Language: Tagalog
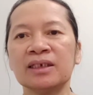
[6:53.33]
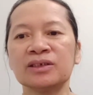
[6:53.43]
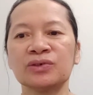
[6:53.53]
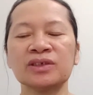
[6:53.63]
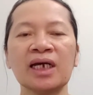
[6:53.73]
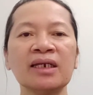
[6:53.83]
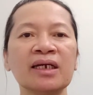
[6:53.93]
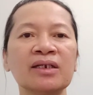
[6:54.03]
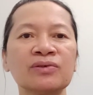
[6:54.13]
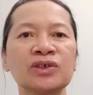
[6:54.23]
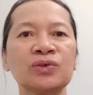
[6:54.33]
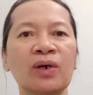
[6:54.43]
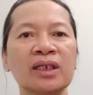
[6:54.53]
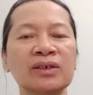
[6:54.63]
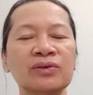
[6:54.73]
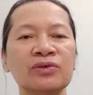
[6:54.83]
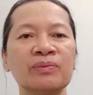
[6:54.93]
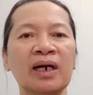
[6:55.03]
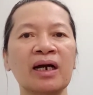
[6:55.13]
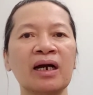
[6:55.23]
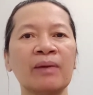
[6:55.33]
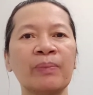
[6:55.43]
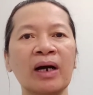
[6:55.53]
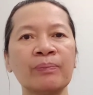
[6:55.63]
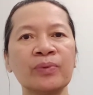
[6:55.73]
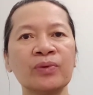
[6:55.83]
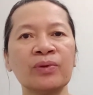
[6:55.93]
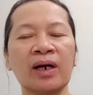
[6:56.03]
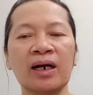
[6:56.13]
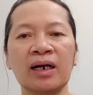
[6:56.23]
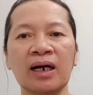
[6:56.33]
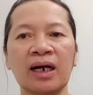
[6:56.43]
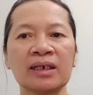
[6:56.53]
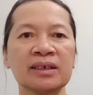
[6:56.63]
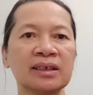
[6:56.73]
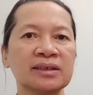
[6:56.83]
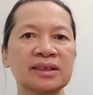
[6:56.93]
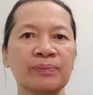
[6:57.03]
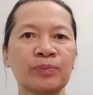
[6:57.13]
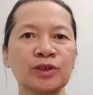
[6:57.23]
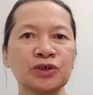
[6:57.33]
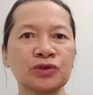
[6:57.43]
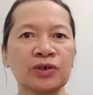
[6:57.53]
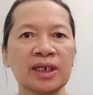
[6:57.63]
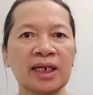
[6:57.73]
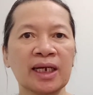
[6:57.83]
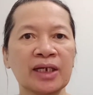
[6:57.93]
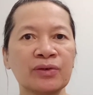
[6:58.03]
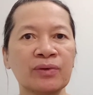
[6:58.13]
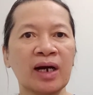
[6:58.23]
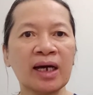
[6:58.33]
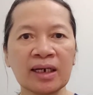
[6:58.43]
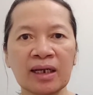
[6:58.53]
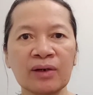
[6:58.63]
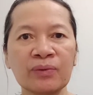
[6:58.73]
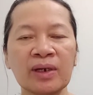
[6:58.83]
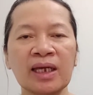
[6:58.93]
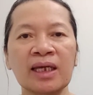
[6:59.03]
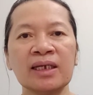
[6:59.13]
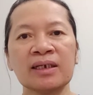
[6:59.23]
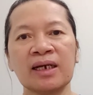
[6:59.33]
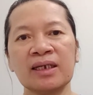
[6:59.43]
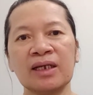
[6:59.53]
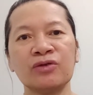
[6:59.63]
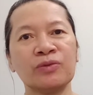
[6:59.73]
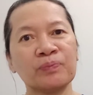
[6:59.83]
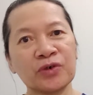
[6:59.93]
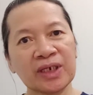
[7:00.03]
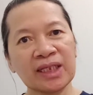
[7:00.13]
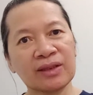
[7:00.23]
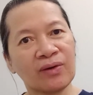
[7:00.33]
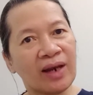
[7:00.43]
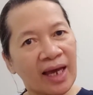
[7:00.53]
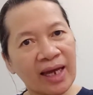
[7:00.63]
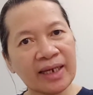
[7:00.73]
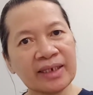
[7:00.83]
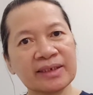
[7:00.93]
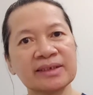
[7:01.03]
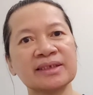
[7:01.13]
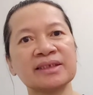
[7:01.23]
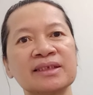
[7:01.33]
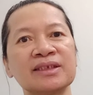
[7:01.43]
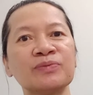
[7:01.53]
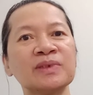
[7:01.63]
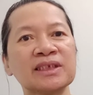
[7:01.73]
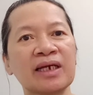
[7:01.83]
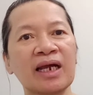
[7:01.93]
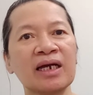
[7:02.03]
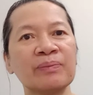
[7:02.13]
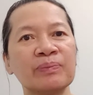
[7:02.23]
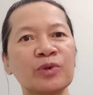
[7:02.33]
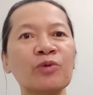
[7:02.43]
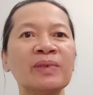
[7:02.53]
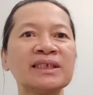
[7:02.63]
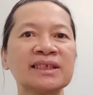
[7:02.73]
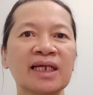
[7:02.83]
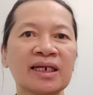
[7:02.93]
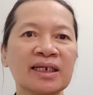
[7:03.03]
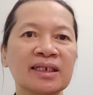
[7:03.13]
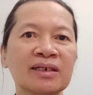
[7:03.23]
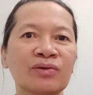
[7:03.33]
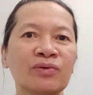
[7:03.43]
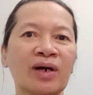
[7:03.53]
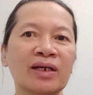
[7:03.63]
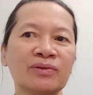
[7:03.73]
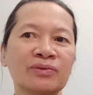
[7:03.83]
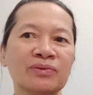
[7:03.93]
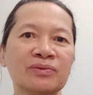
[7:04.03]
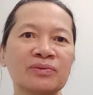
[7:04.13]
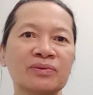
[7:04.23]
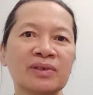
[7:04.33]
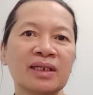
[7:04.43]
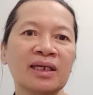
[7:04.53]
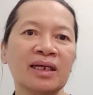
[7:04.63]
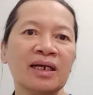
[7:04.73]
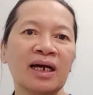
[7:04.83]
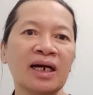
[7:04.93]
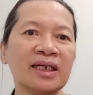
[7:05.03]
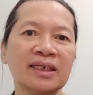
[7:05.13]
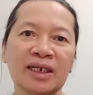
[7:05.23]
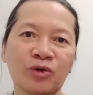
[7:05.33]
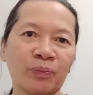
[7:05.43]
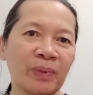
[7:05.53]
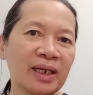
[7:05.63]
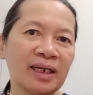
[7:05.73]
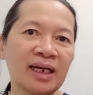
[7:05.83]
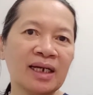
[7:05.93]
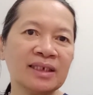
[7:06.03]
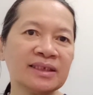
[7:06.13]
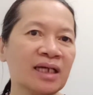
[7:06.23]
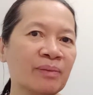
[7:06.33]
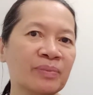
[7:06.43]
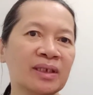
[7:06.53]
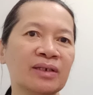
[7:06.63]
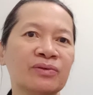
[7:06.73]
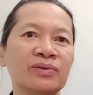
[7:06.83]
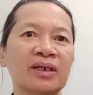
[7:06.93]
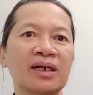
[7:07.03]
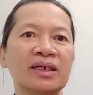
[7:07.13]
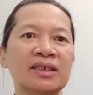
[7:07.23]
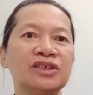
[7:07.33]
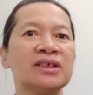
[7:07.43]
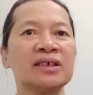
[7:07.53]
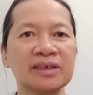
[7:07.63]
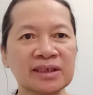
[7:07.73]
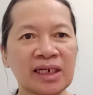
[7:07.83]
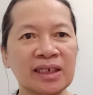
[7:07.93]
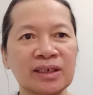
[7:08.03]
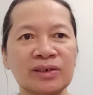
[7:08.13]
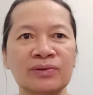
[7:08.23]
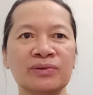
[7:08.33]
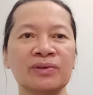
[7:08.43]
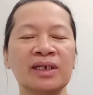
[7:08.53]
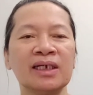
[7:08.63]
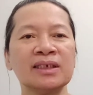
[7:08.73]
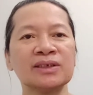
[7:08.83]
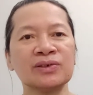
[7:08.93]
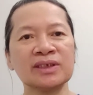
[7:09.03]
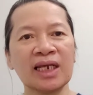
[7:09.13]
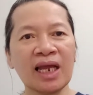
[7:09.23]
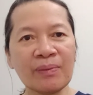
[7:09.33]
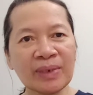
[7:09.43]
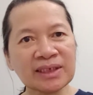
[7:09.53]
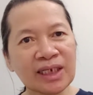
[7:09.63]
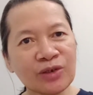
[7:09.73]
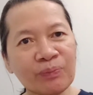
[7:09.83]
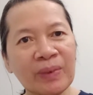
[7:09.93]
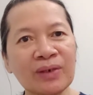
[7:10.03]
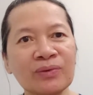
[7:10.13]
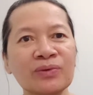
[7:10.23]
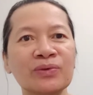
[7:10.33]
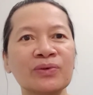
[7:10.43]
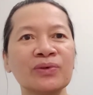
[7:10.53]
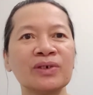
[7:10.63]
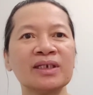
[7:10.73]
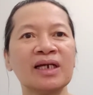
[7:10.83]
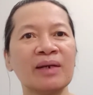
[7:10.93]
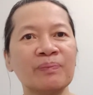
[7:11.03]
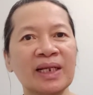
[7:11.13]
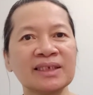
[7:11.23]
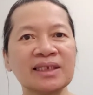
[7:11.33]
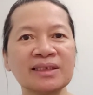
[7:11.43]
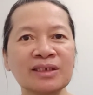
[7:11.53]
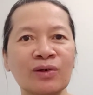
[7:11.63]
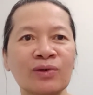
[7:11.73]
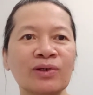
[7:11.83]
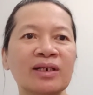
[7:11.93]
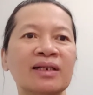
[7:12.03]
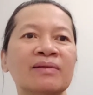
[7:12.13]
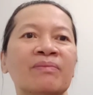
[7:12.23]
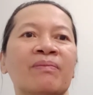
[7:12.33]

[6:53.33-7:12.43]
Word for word: So sana nagustuhan nyo mga kapapo ang aking simple tutorial ngayong araw. Kaya don't forget to like, subscribe, comments na rin kung anong uh, hindi ko pa na isabi o na i-share sa inyo. So salamat sa inyong panonood. God bless us all.